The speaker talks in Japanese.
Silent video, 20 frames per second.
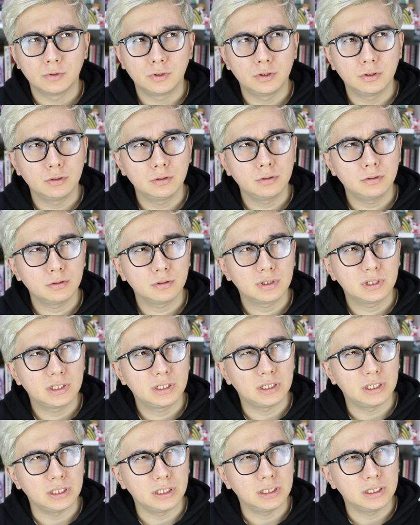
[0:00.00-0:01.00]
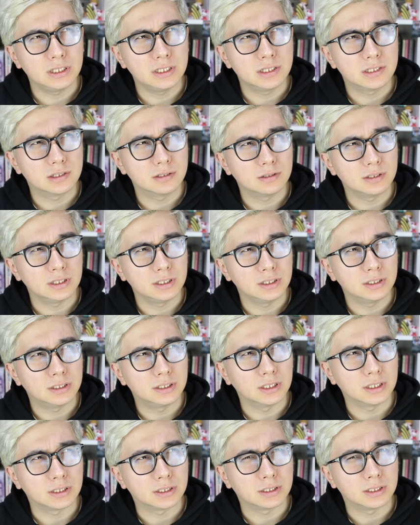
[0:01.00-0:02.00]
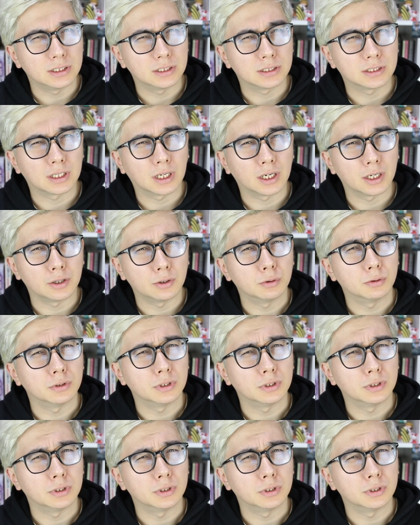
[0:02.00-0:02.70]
ルーキーズに出てたよ